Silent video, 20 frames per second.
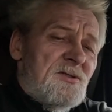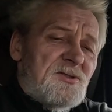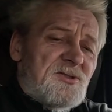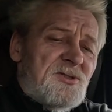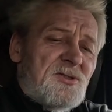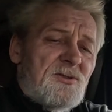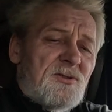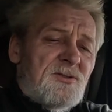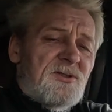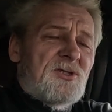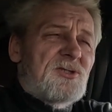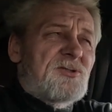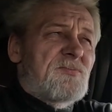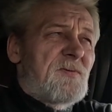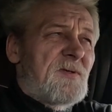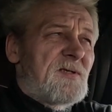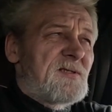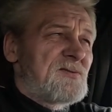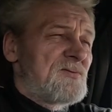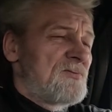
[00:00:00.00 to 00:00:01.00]
Czy to też
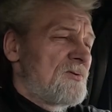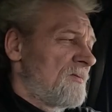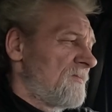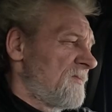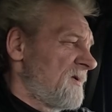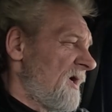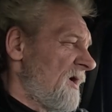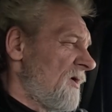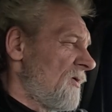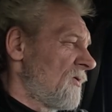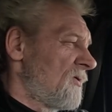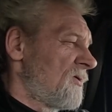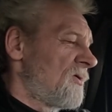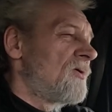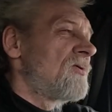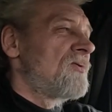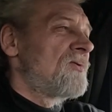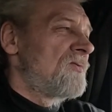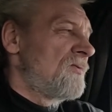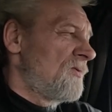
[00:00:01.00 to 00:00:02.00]
pracują na
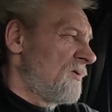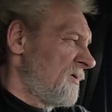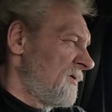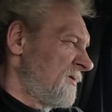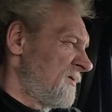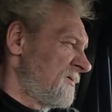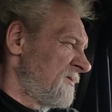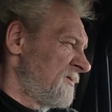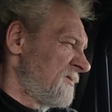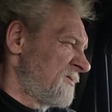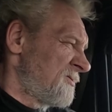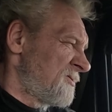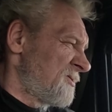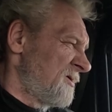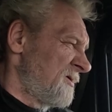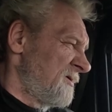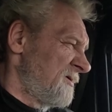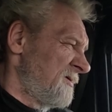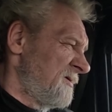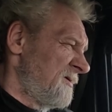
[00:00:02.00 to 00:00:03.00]
okrągło,
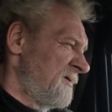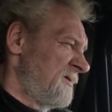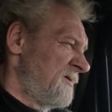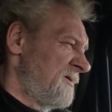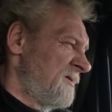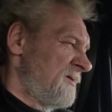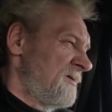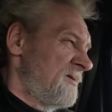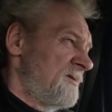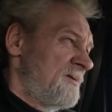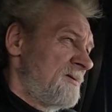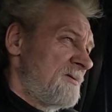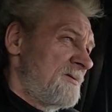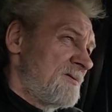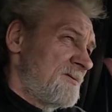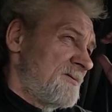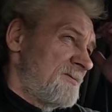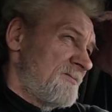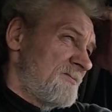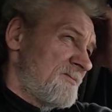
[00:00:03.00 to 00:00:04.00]
czy,
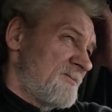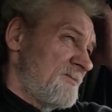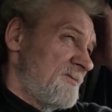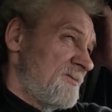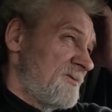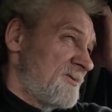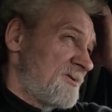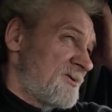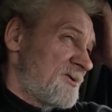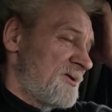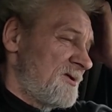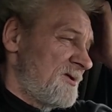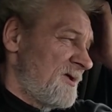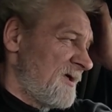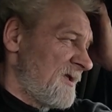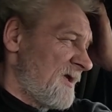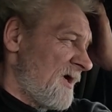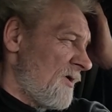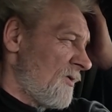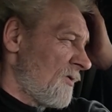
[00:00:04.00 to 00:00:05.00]
czy
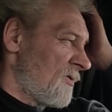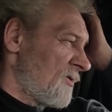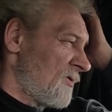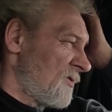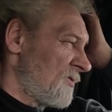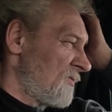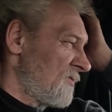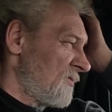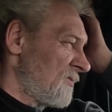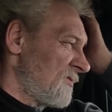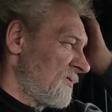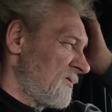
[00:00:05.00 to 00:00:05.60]
nie na okrągło?